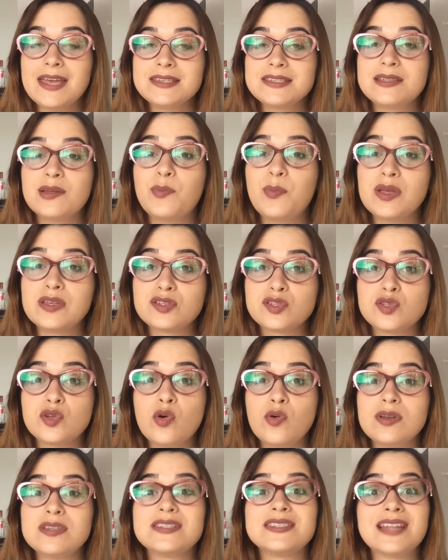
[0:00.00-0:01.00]
Esta
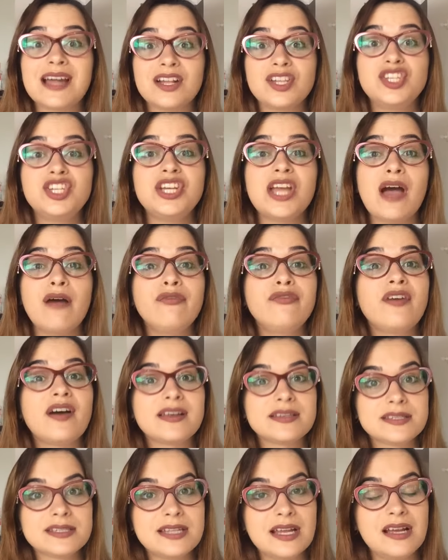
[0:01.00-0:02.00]
pessoa está te
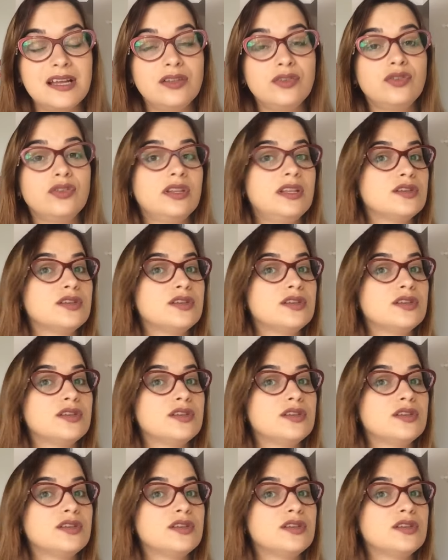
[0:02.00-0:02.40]
afastando